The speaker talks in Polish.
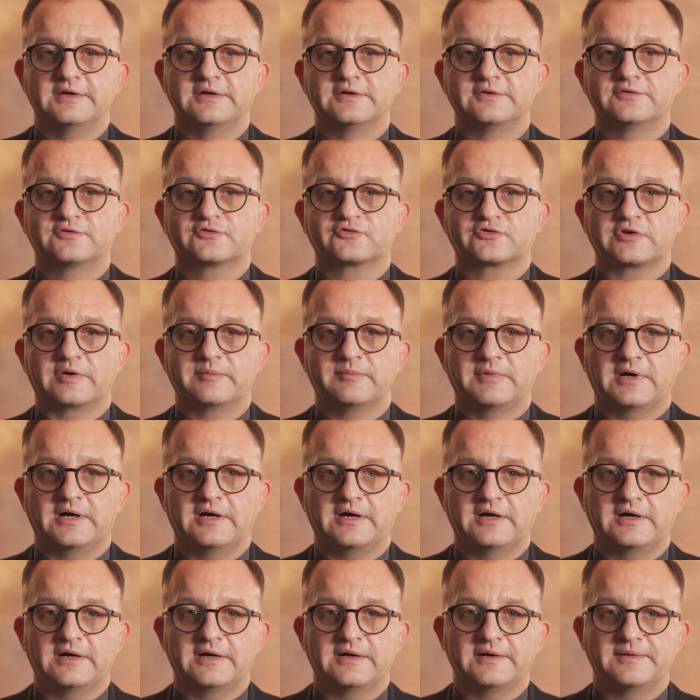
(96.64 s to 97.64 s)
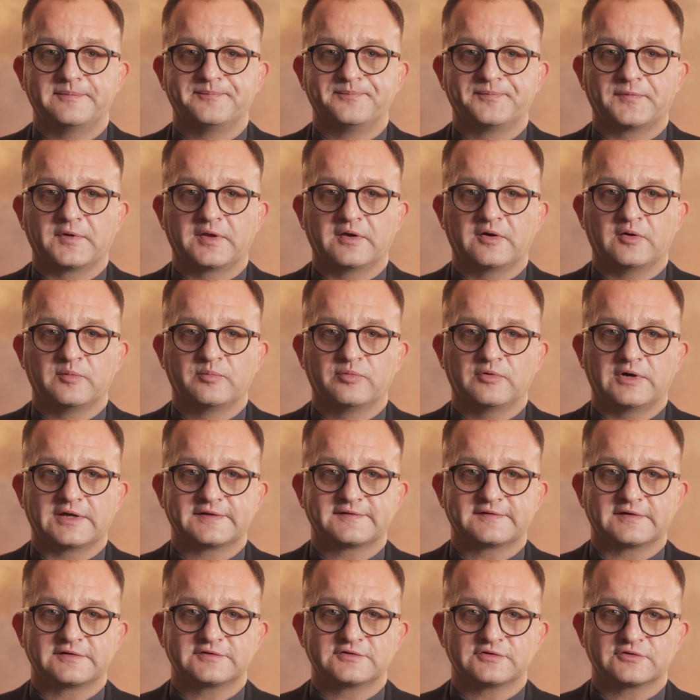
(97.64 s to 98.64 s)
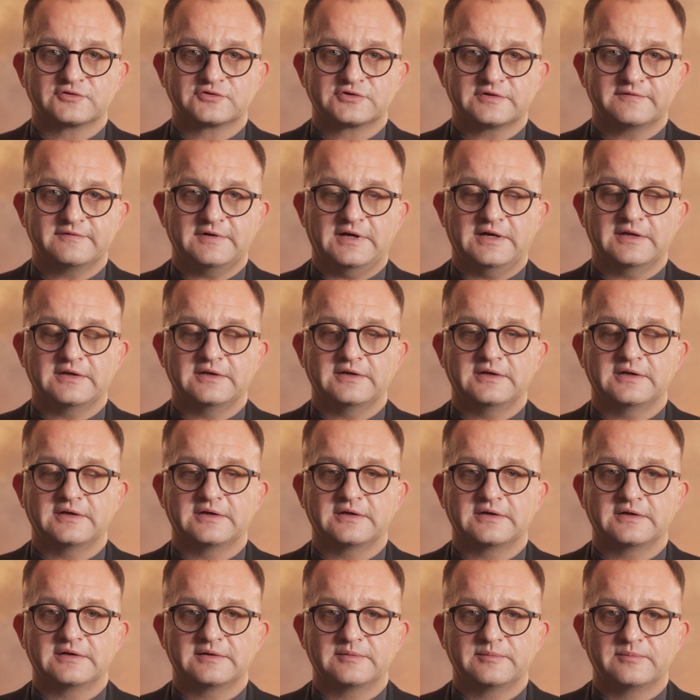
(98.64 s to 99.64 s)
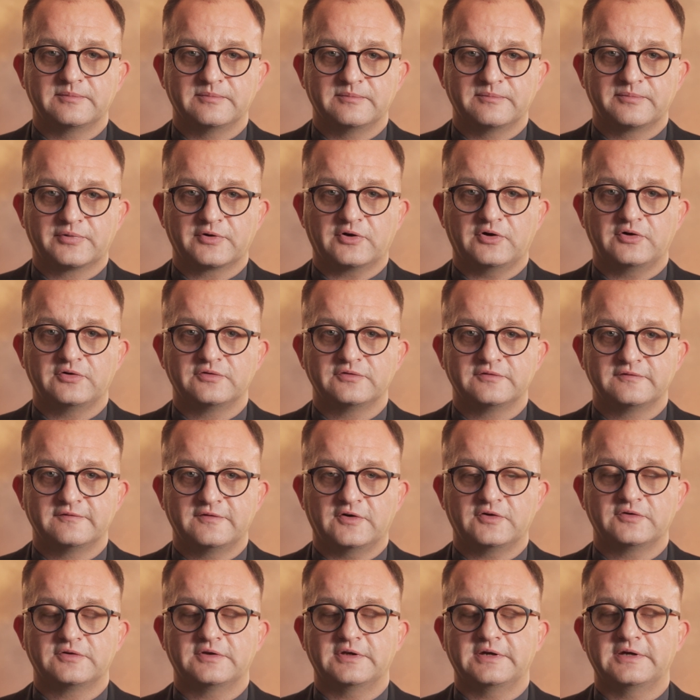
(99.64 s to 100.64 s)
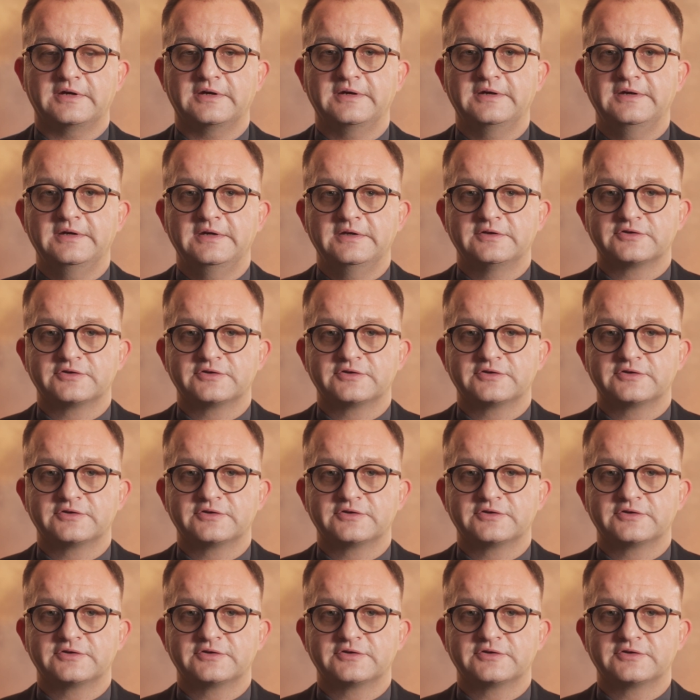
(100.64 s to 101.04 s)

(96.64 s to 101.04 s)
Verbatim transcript: y, trzeba mm, opłacać ogrzewanie, mm, prąd, wodę,